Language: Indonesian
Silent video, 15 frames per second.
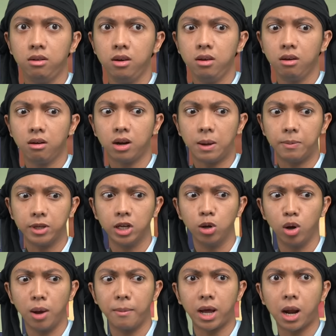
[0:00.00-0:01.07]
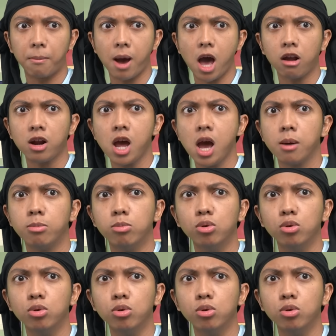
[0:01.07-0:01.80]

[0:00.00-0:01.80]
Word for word: Ih, kenapa jadi lo yang marah-marah?